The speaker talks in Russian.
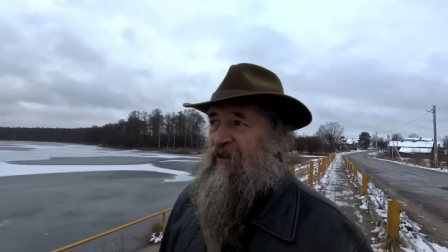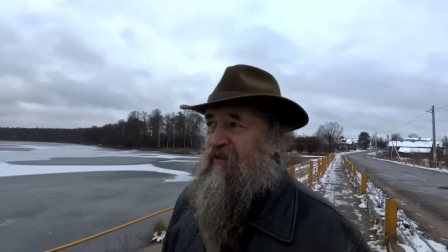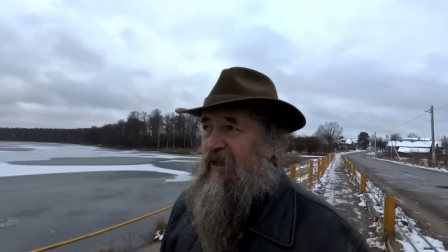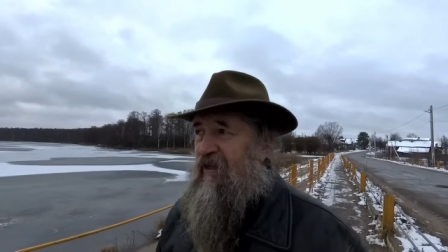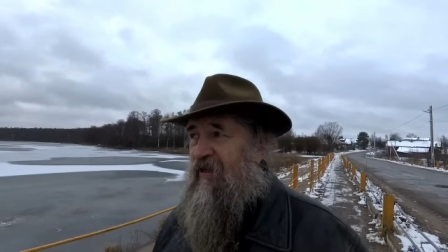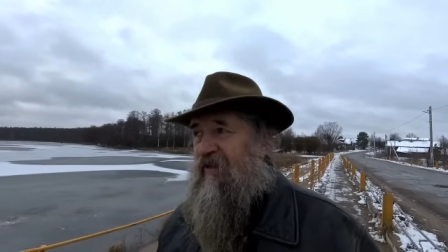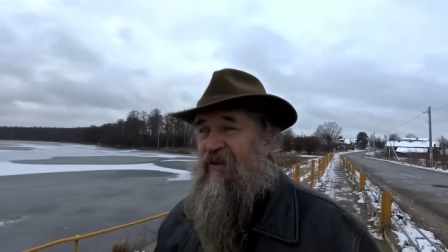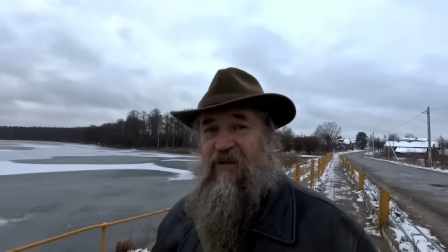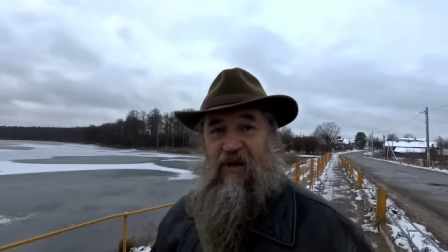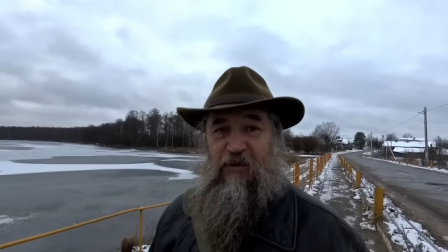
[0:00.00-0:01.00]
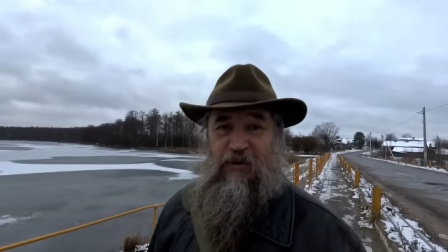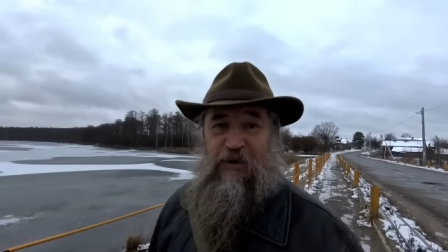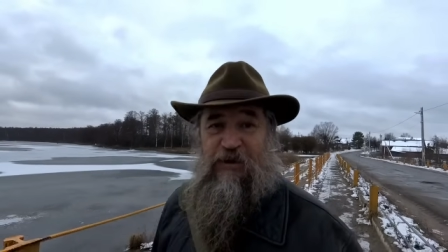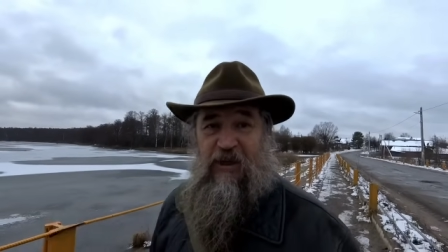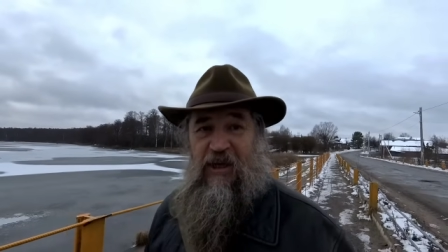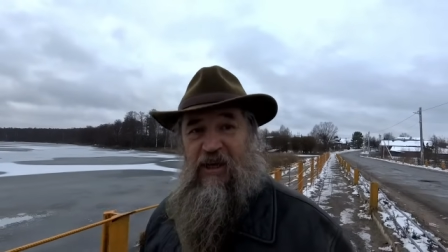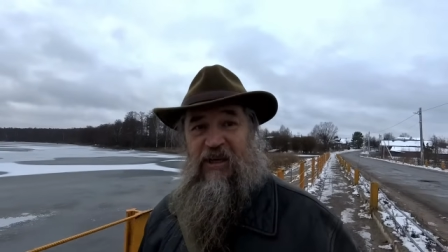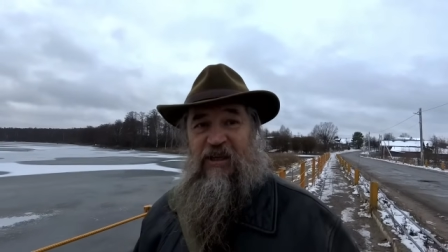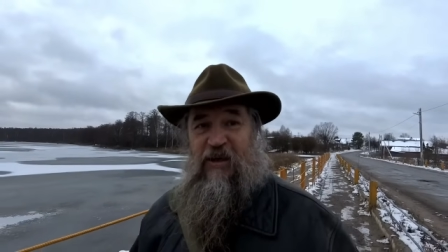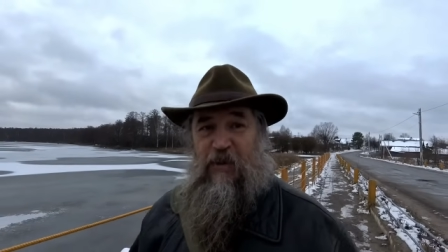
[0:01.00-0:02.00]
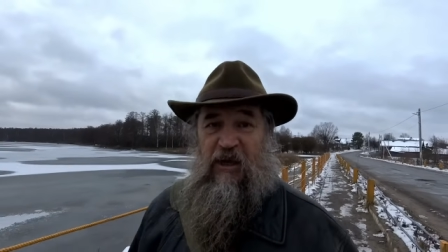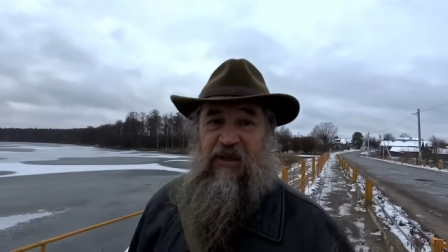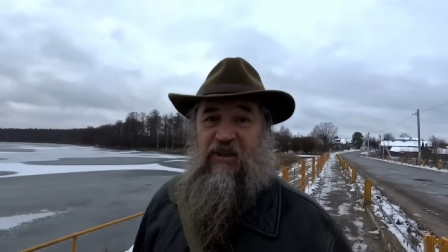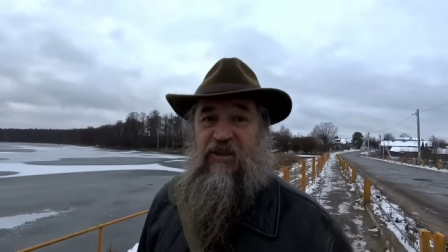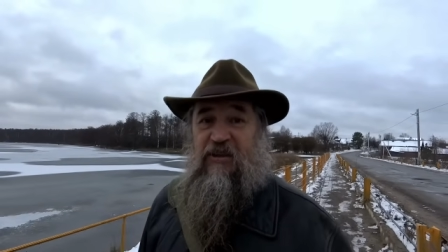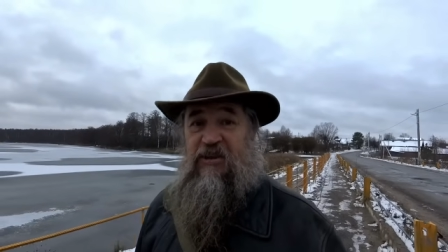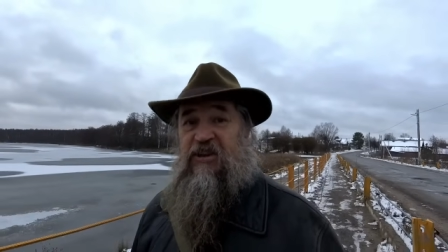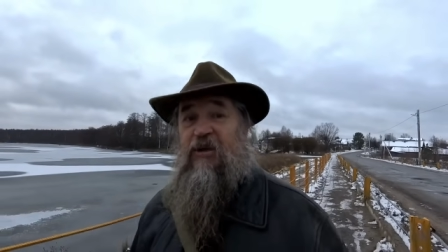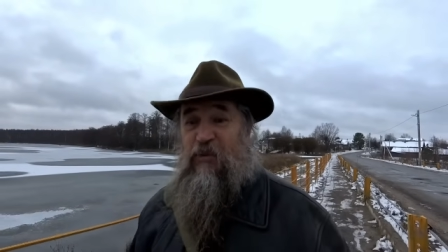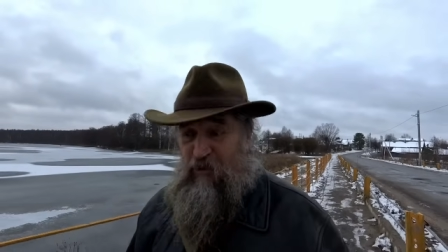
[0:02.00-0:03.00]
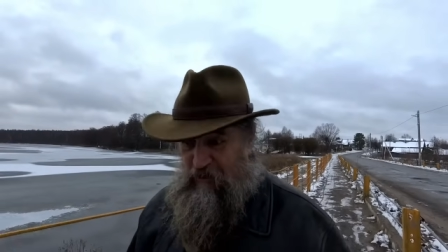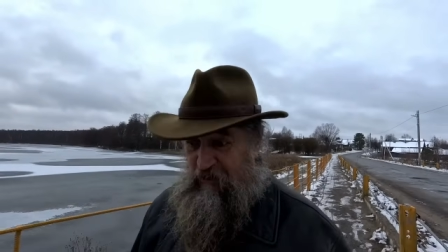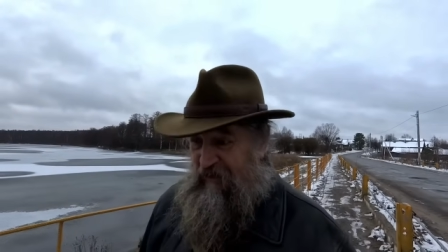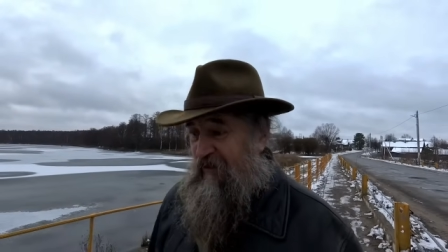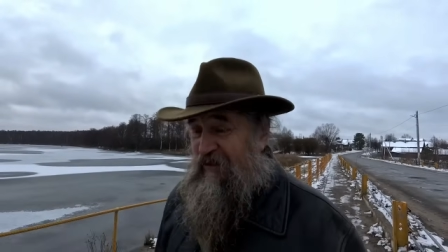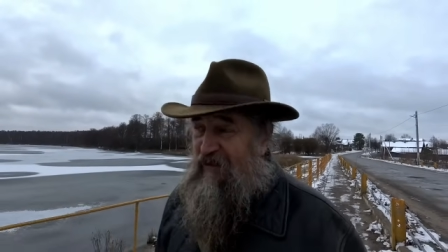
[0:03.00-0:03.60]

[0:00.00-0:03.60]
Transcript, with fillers: говорят, хороший именинник 7 днем.